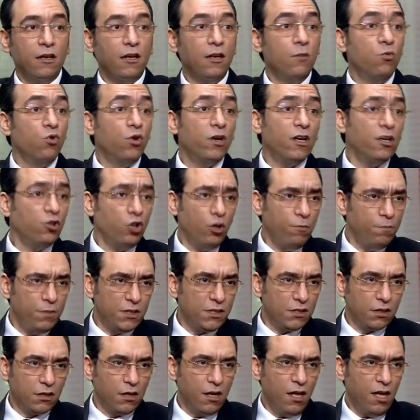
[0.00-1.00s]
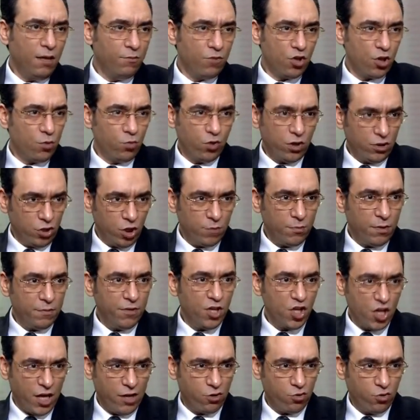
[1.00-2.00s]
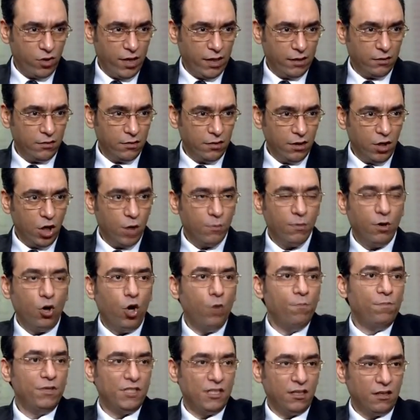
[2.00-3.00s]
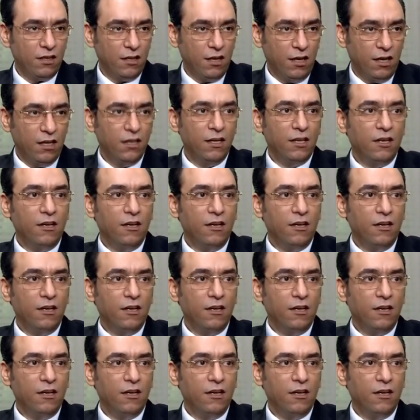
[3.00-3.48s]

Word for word: لمجرد حب الاستطلاع مش لمجرد ان هم بيشاركوا يعني ما حب استطلاع